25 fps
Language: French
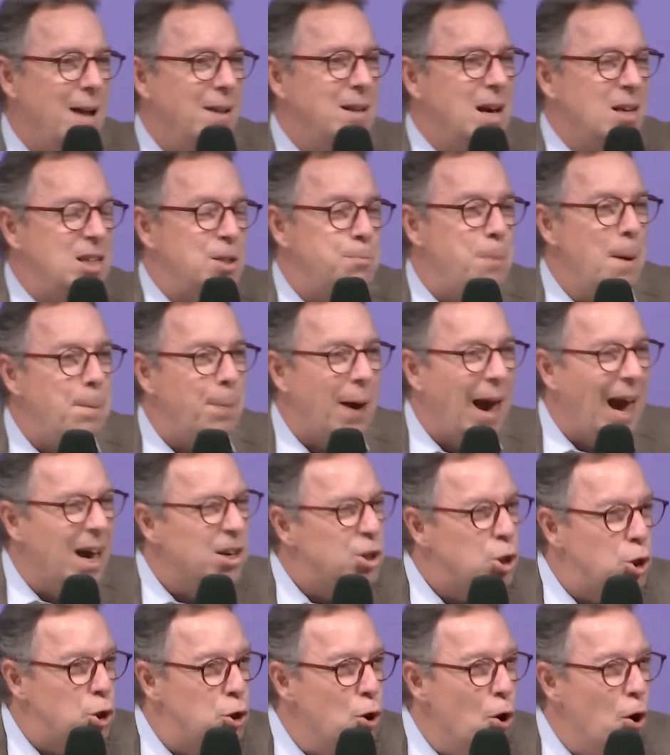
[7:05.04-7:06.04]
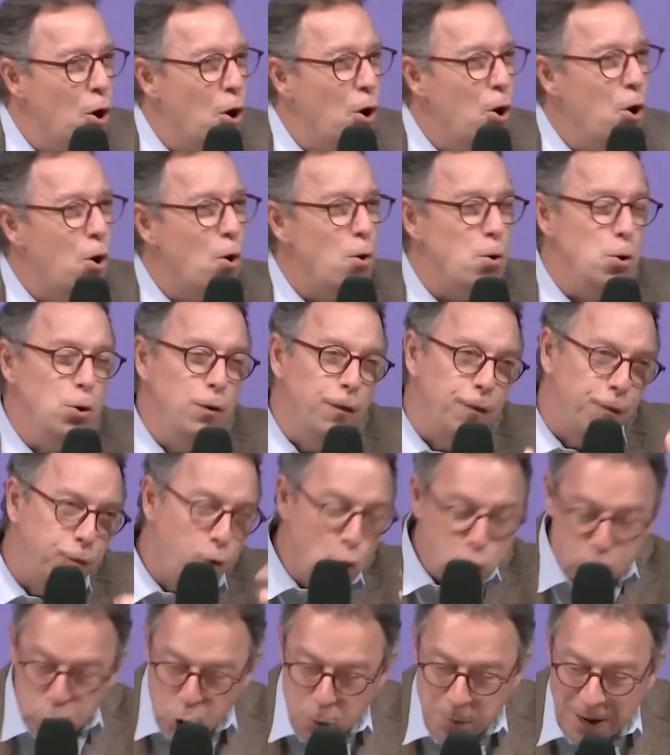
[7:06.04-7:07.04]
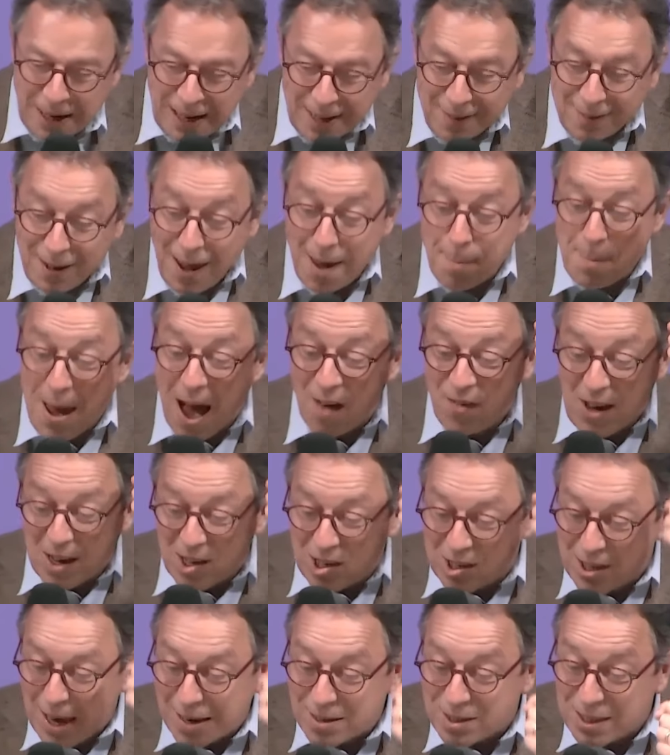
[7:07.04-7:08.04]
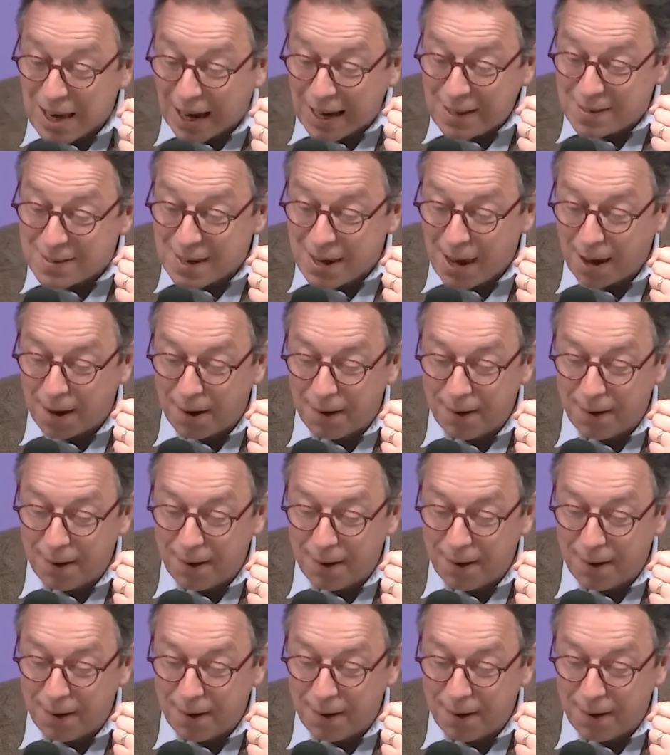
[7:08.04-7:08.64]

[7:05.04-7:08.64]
aspect précieux, une fausse humilité, mais avec sincérité.